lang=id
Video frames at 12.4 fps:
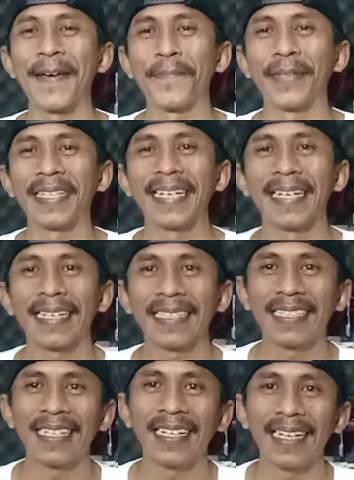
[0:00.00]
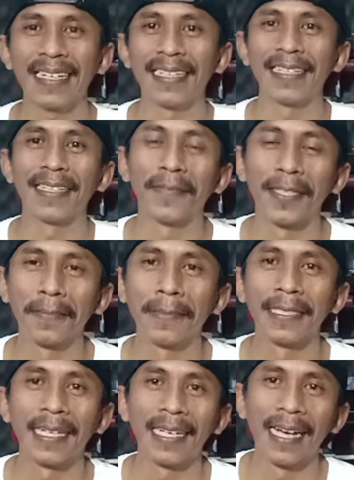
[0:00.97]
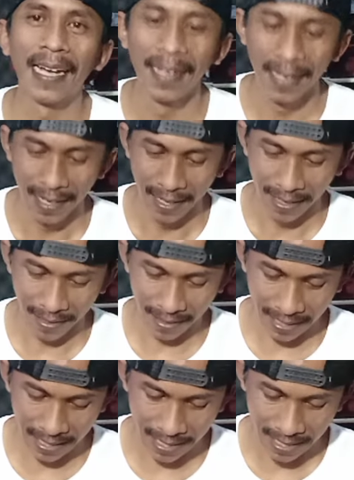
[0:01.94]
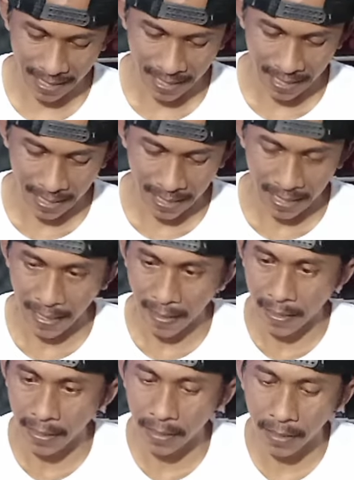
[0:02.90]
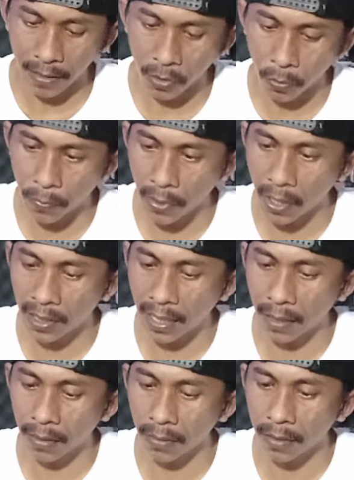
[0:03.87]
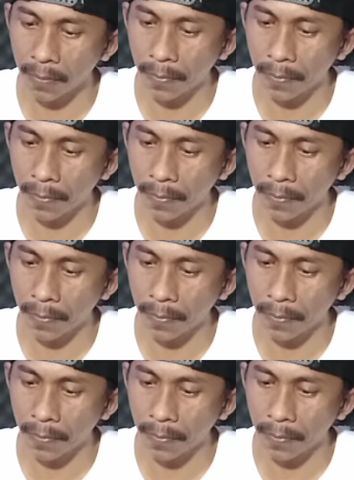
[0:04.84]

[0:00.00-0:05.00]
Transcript: dapetnya kekecilan ini teman-teman saya oke okay. disupport atau